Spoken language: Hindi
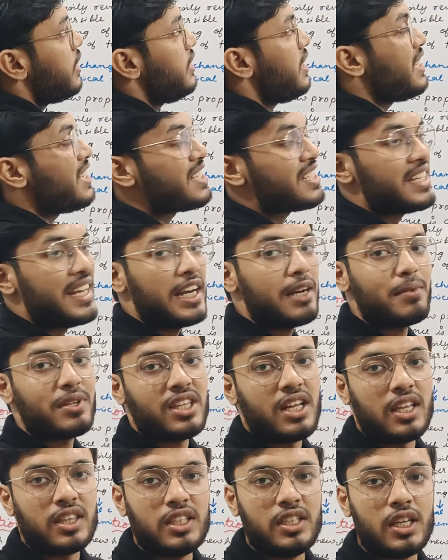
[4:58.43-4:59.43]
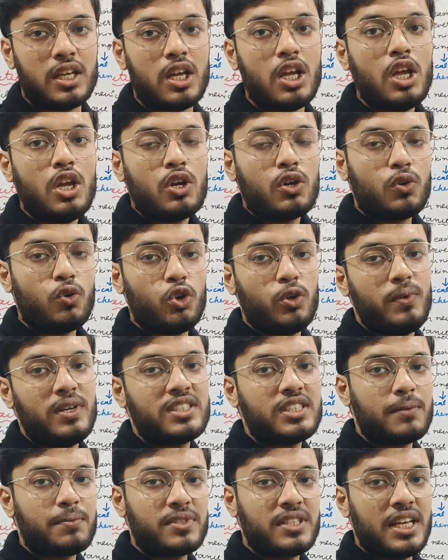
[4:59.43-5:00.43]
हैं ये स्टेट बताती हैं कोई
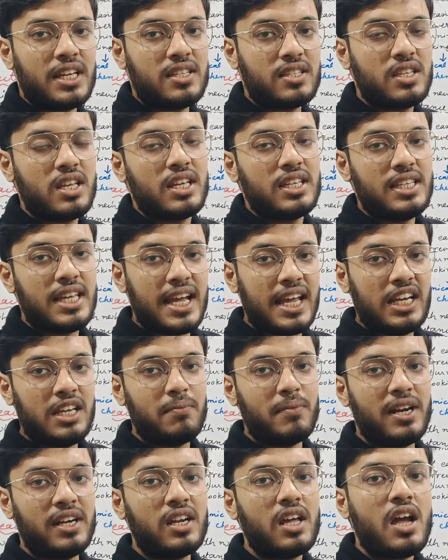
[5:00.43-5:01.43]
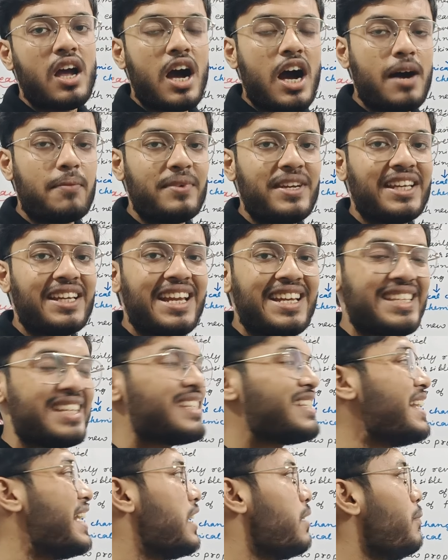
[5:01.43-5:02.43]
भी सब्सटेंस या एलिमेंट आपने
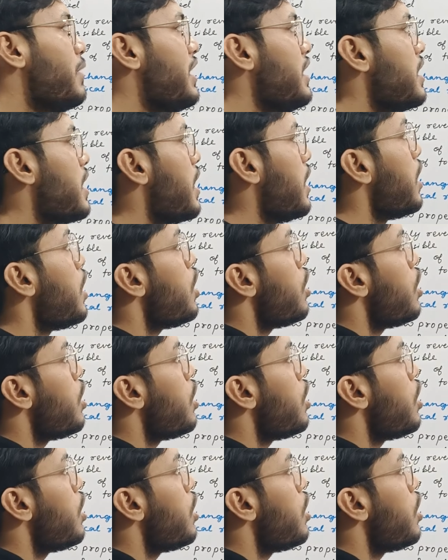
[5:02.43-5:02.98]
किस स्टेट में लिया